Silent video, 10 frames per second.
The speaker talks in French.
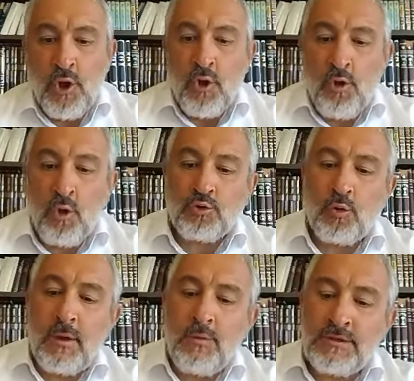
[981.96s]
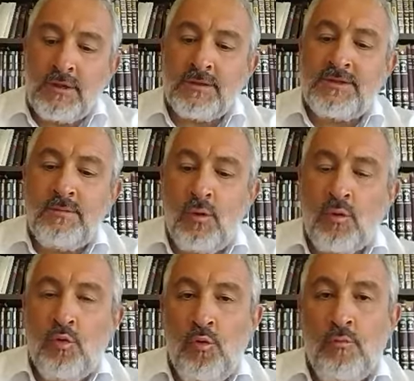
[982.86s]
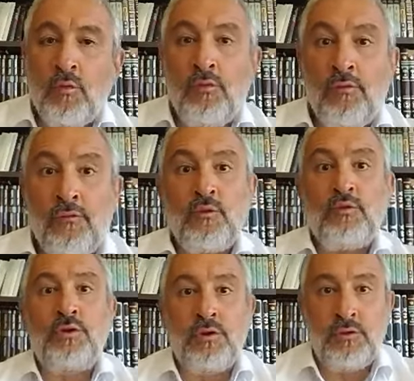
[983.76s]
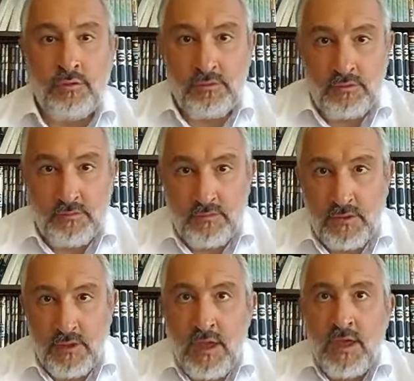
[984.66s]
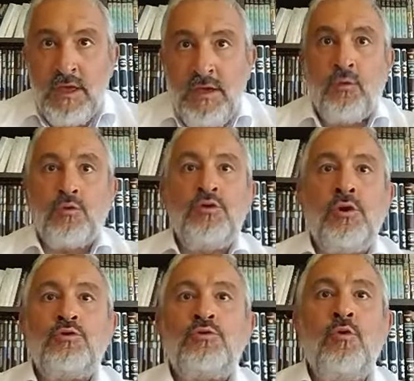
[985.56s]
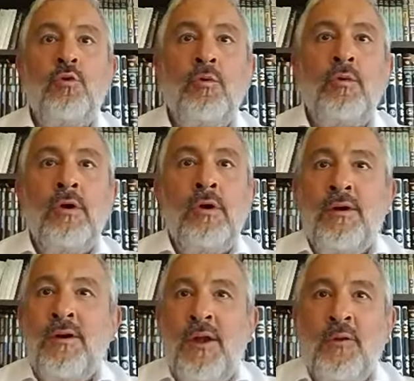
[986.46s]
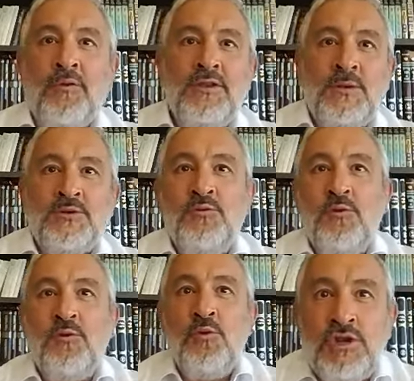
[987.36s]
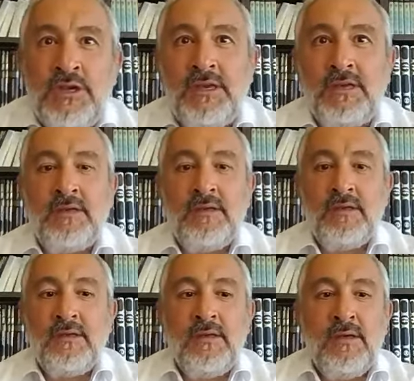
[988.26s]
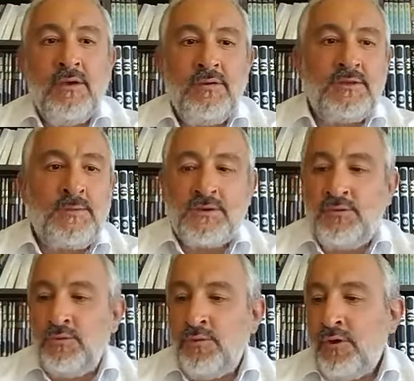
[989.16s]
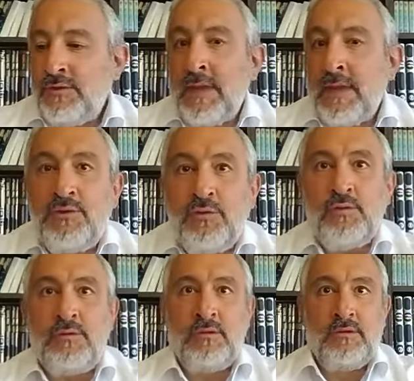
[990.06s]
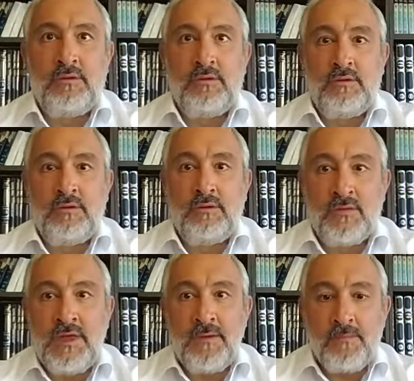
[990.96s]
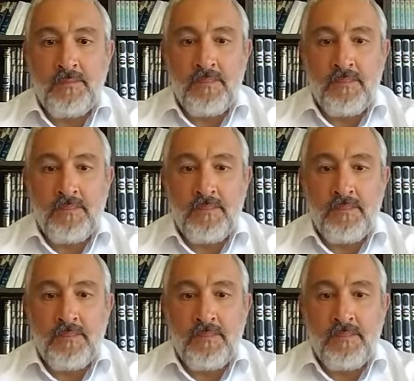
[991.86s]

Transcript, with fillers: lorsqu'on a le sentiment que le monde fonctionne. Il fonctionne selon euh, alors une espèce de logique, une espèce de d'habitude. voyez